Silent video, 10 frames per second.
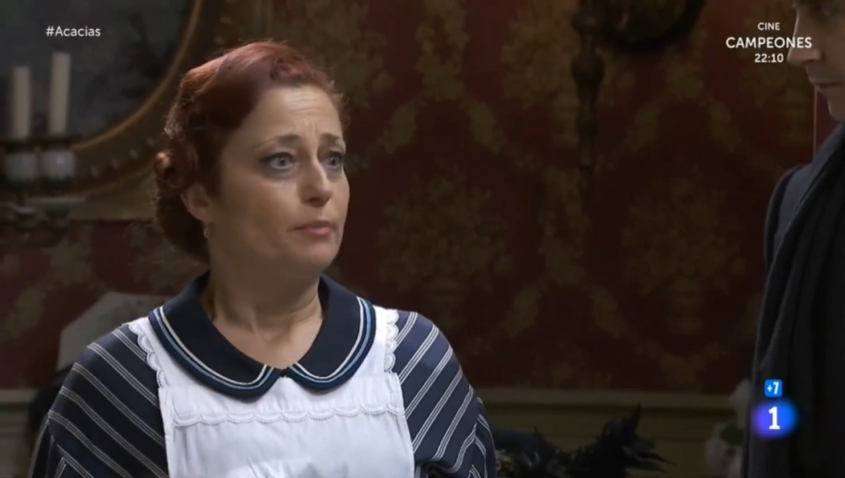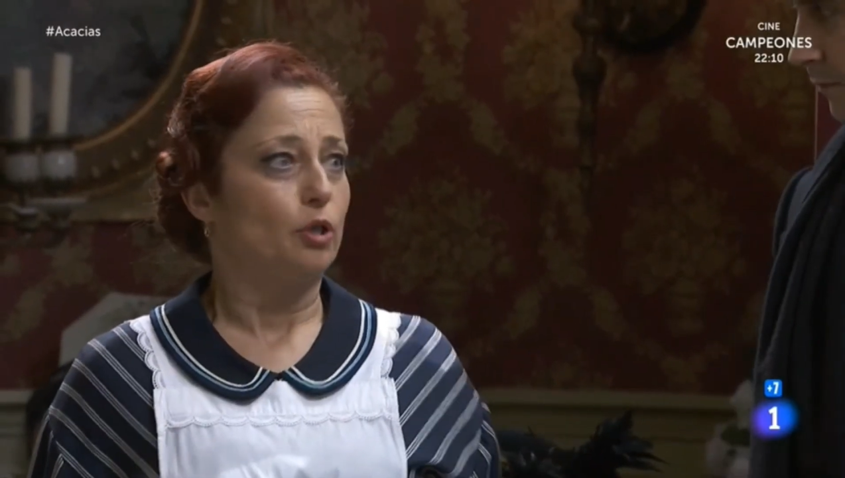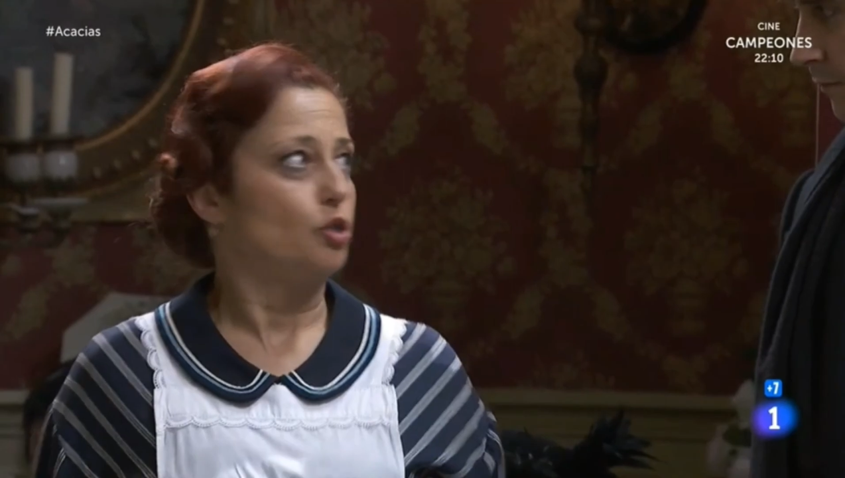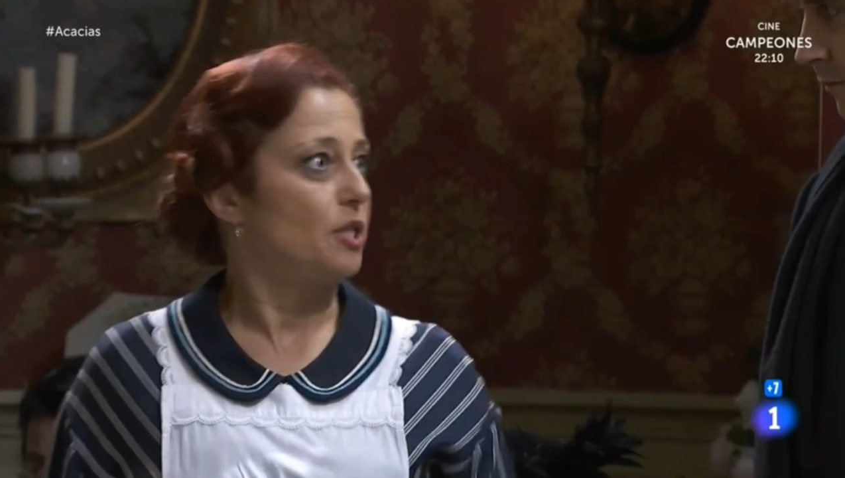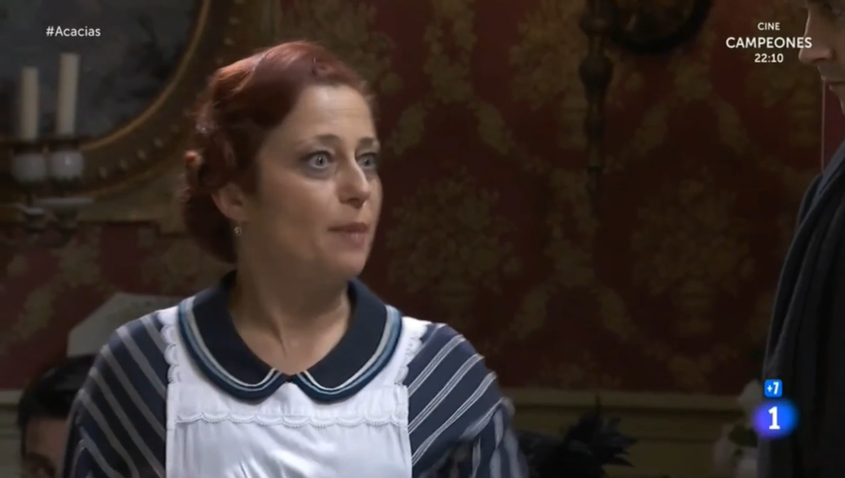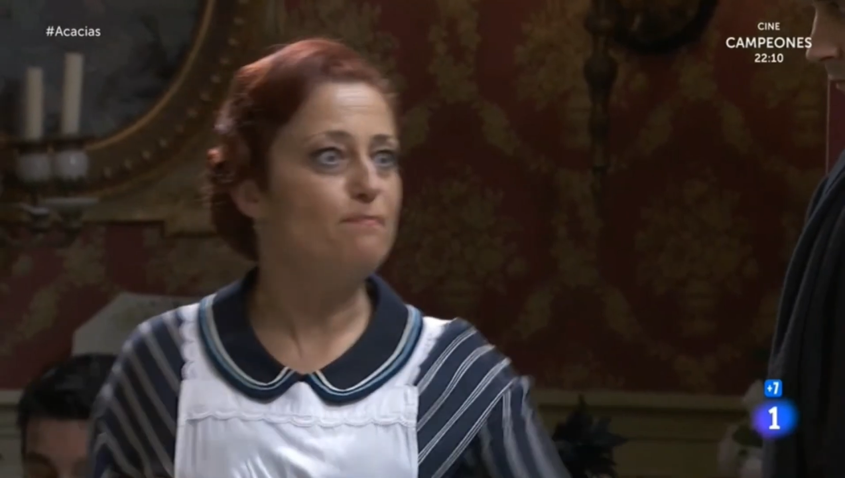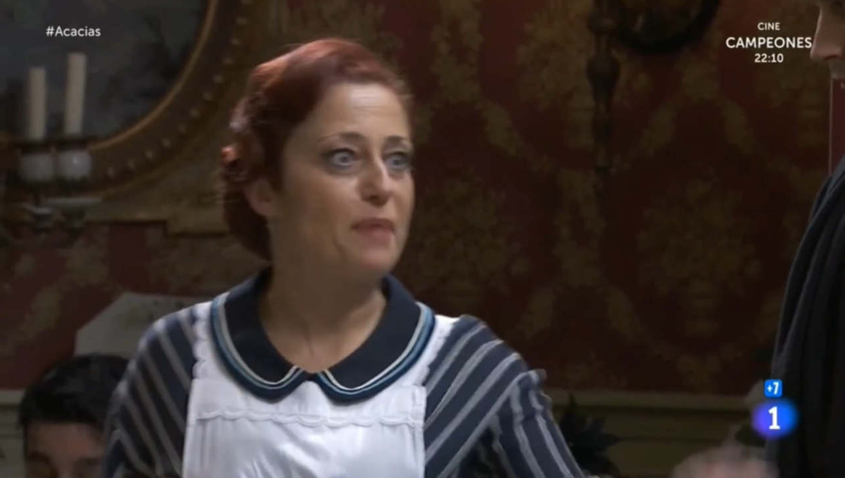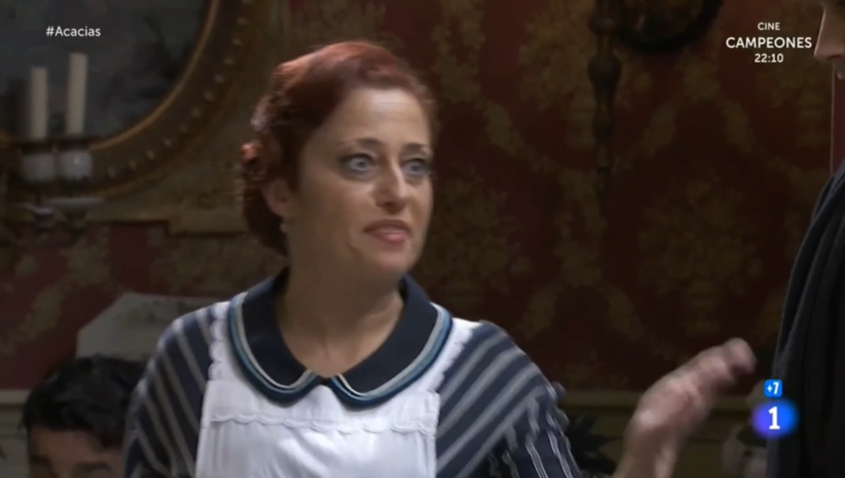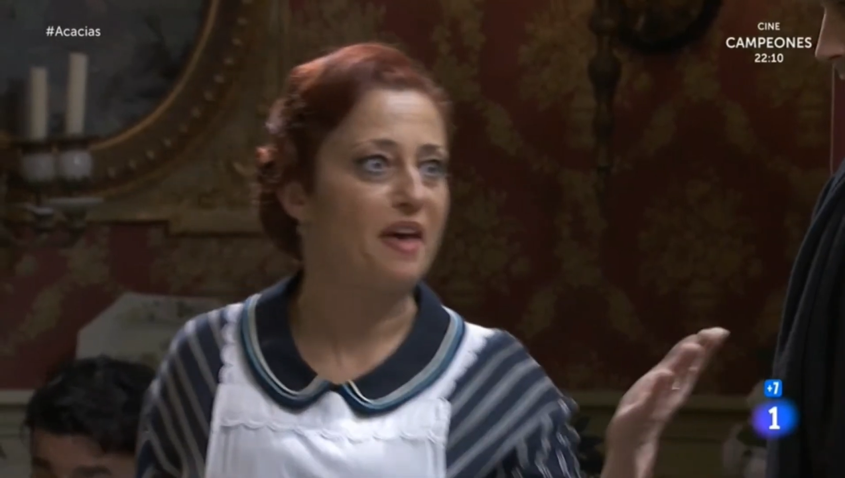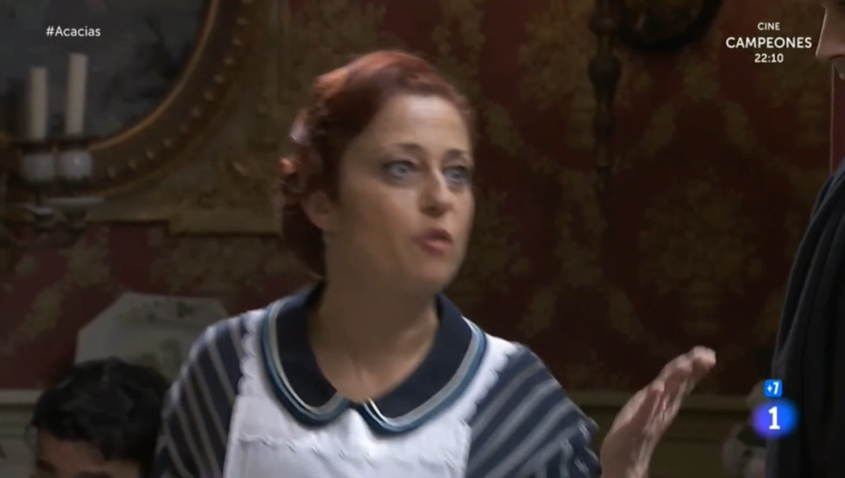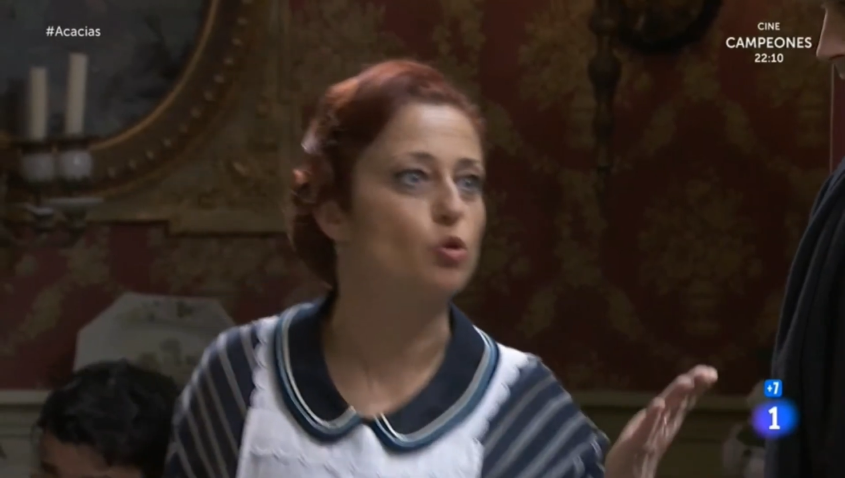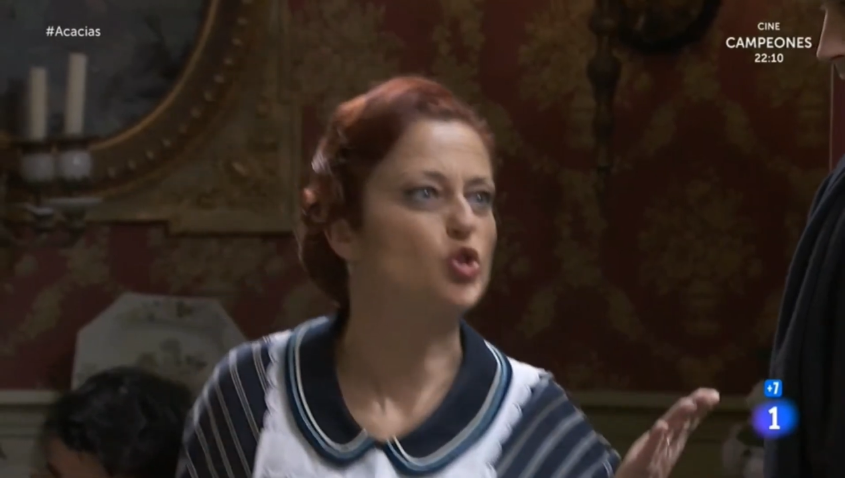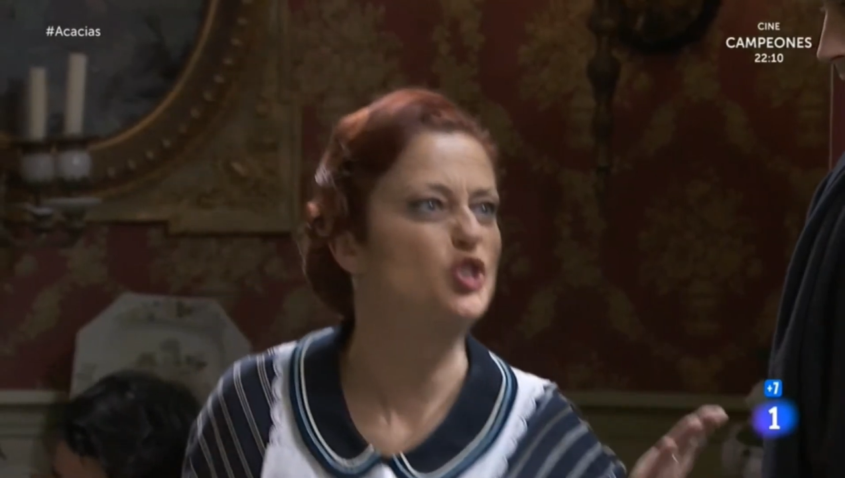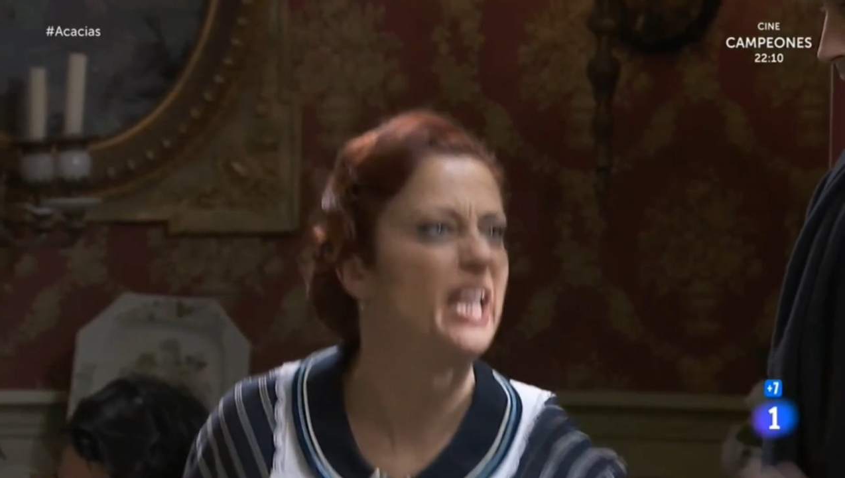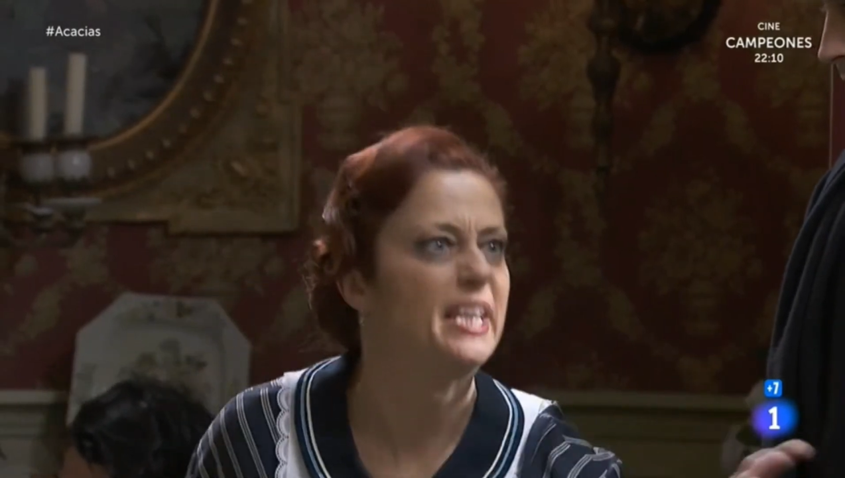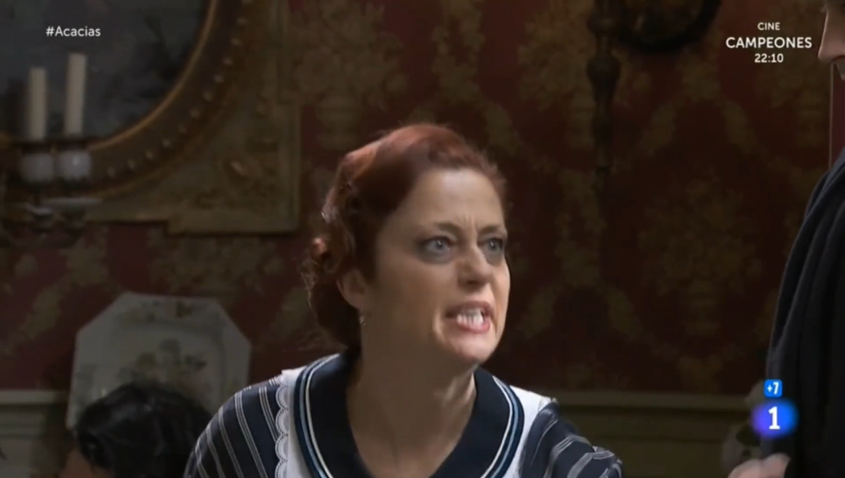Pero si ha empezado usted